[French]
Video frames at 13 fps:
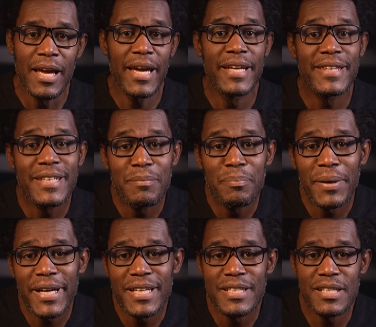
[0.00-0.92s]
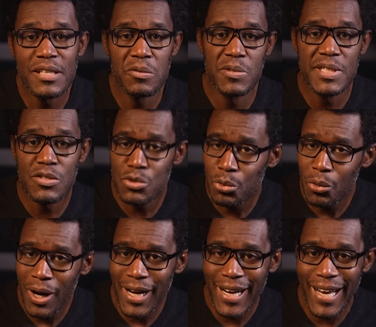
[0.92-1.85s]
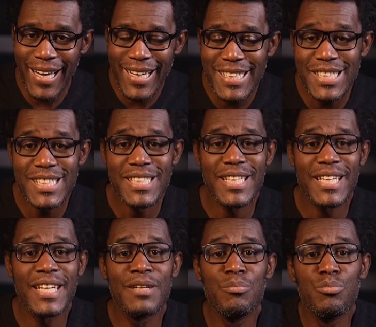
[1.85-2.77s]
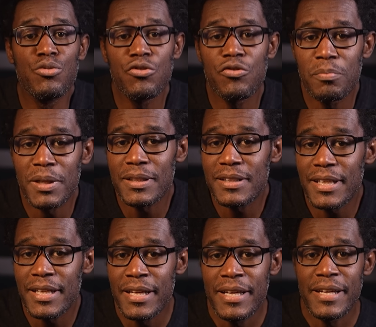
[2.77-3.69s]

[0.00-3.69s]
est imprégné d'une histoire riche et mouvementée